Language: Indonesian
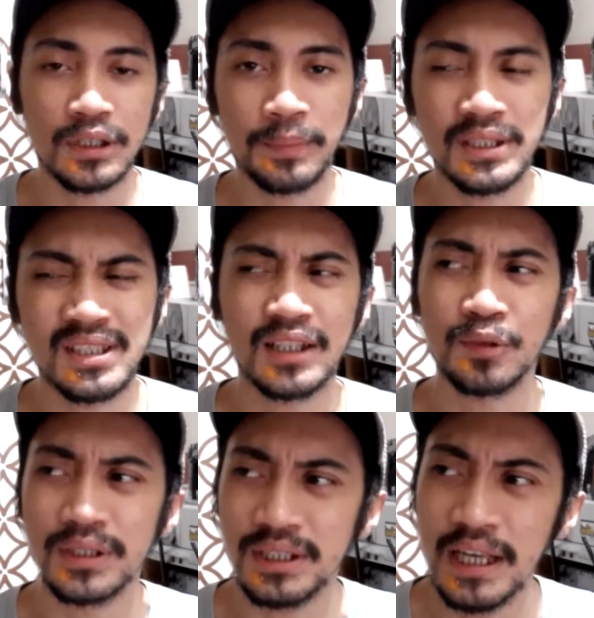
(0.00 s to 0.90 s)
tapi seingat
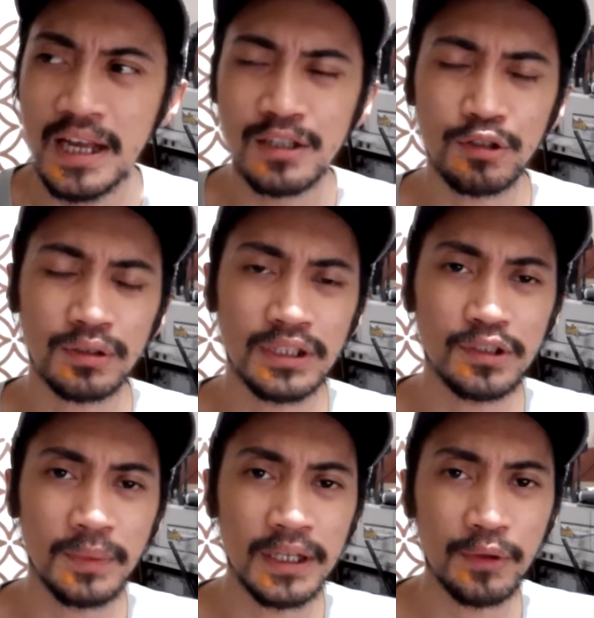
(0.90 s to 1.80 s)
gue sih stoknya
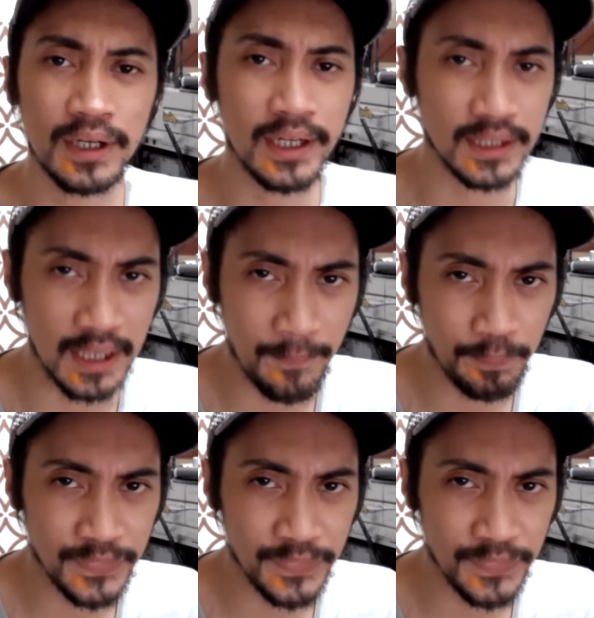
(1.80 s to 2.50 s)
cuma ada warna hitam.